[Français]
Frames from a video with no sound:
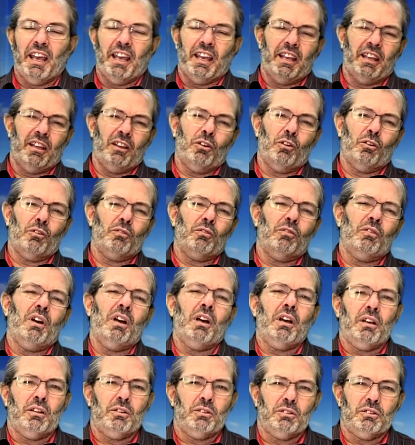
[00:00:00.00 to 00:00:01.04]
Et on
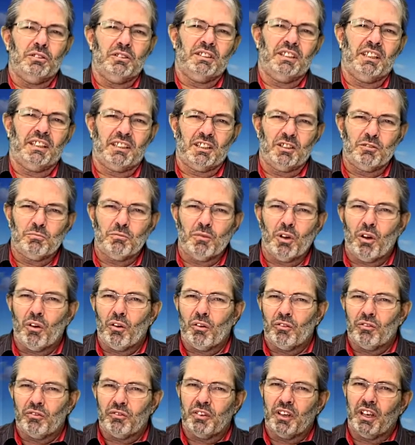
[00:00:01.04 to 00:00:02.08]
va euh, certainement
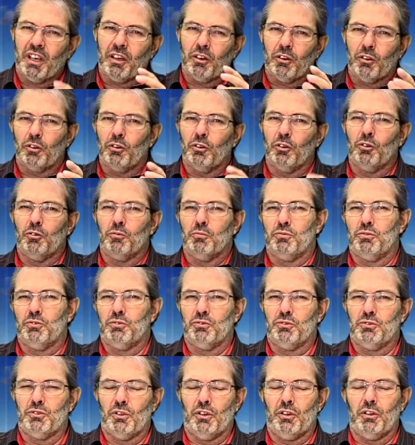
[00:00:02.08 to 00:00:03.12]
en faire euh,
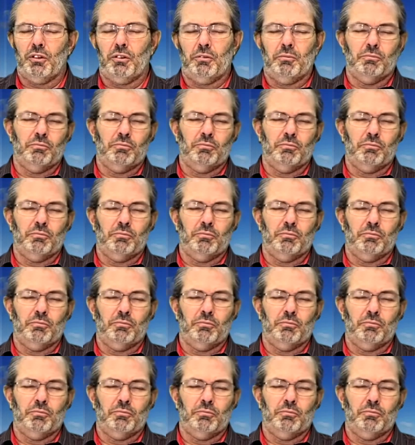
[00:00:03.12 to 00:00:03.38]
plusieurs.